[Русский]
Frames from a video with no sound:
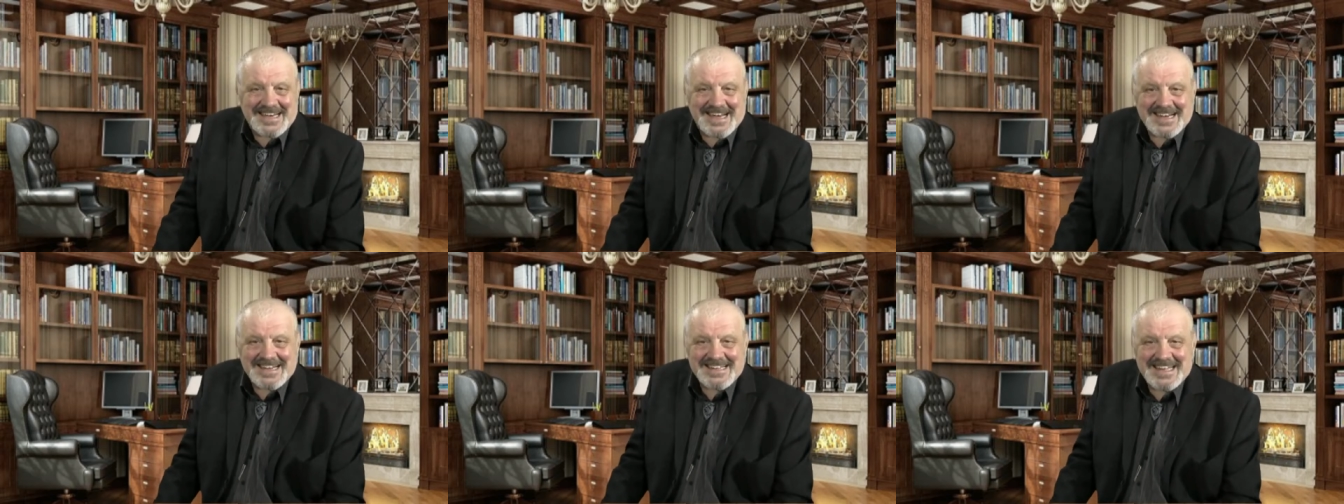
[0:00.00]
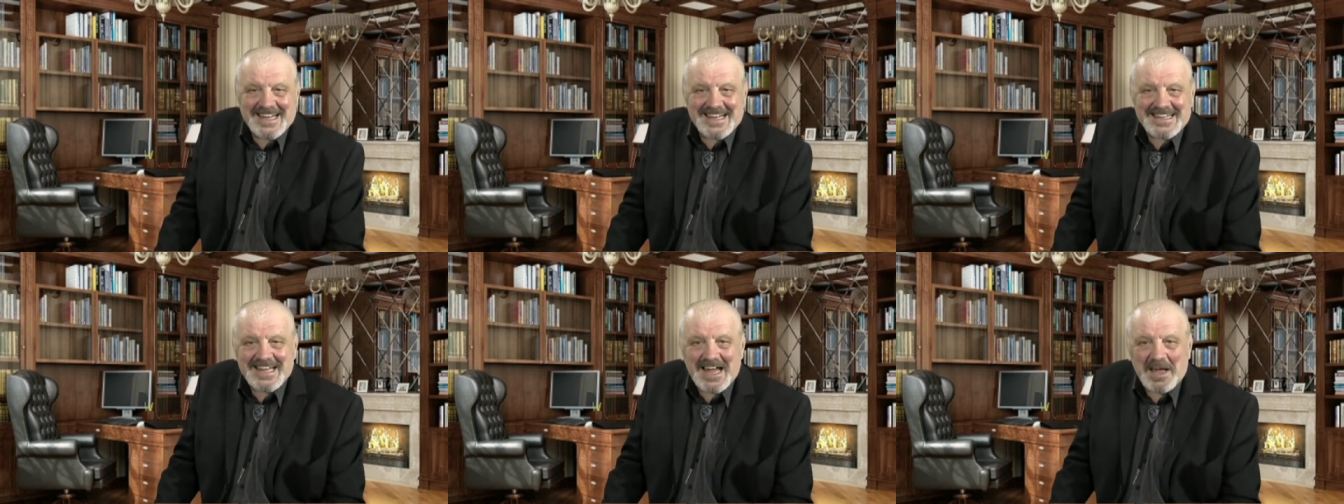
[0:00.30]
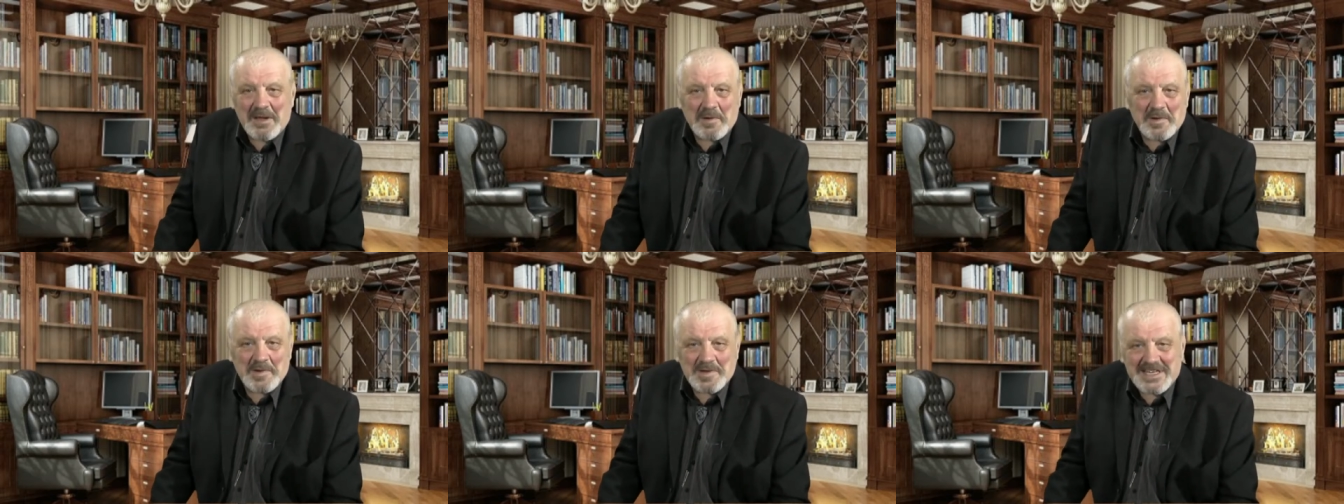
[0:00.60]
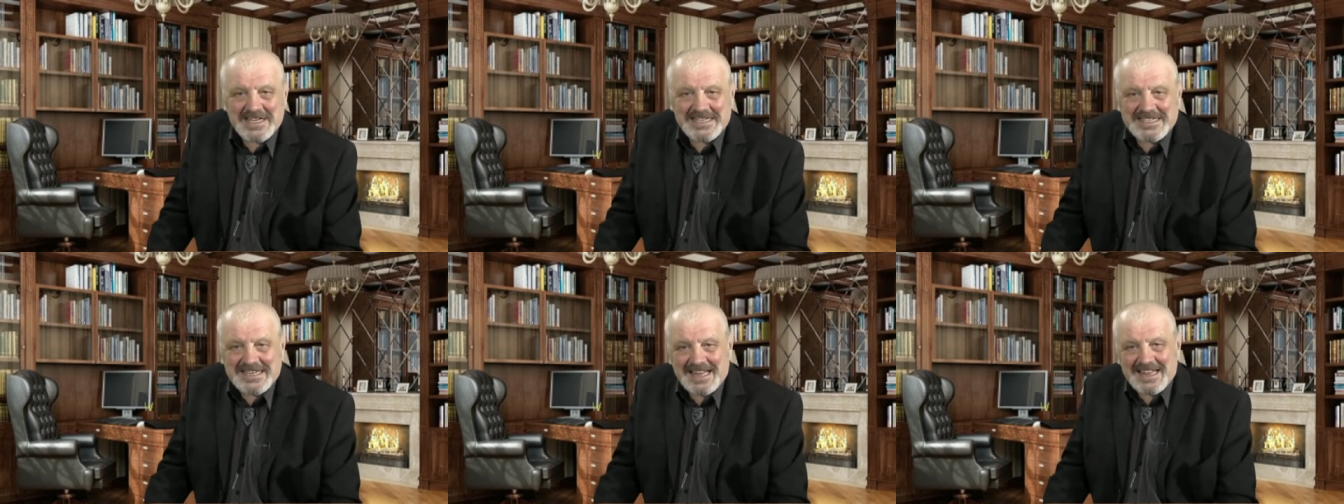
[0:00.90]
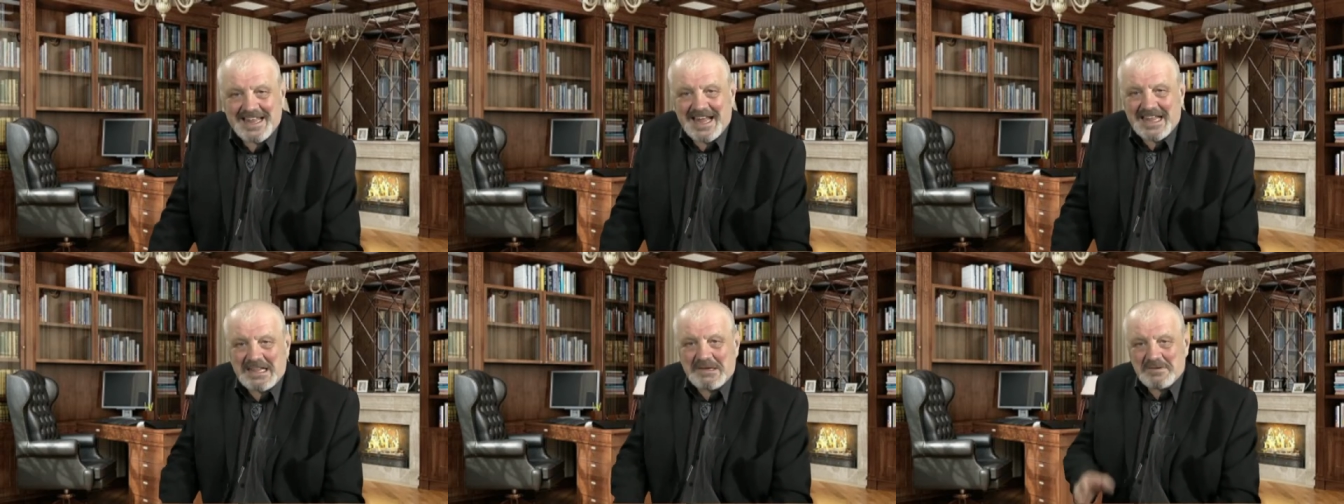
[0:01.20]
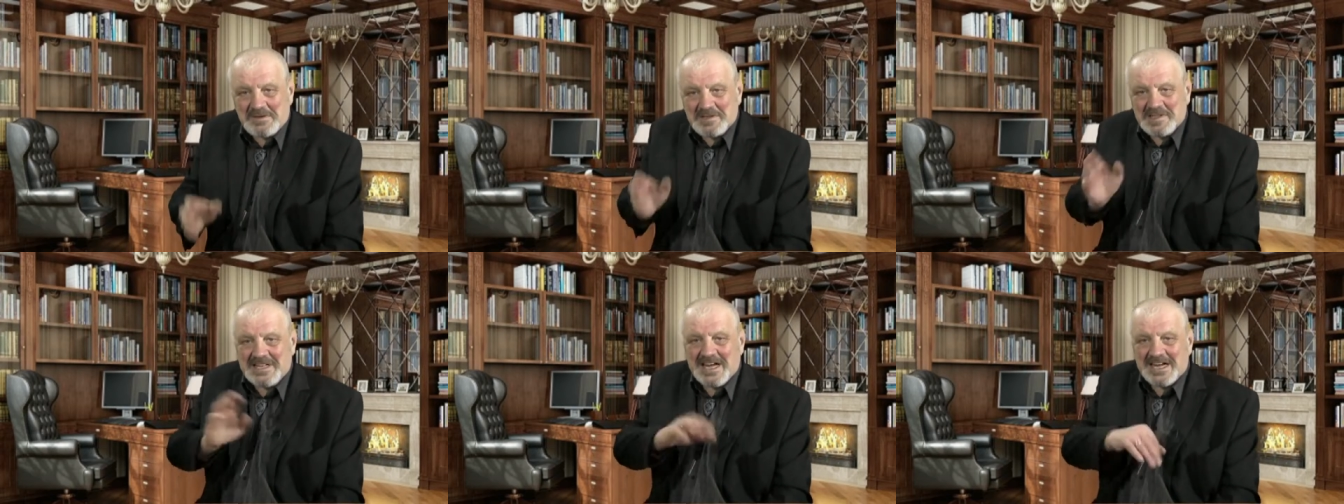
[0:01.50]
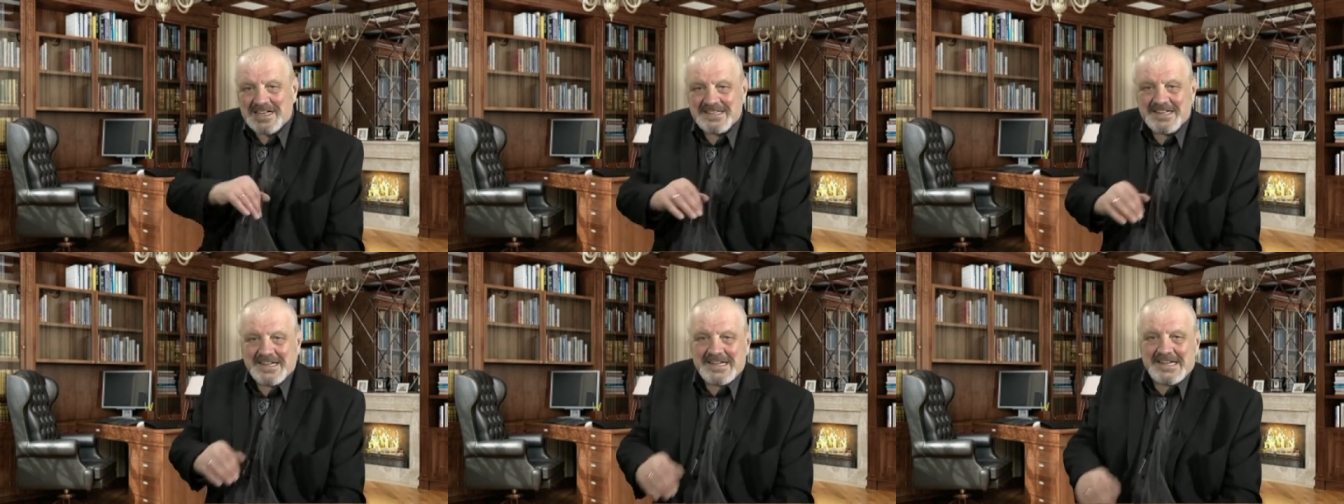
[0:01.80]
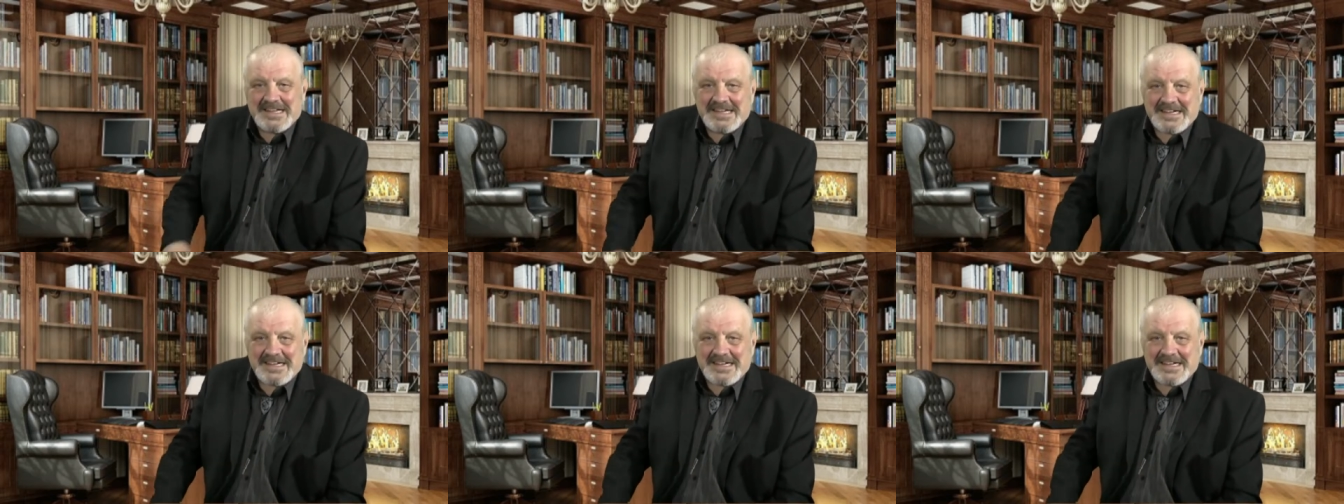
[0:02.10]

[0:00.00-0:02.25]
когда даю это задание, вот дал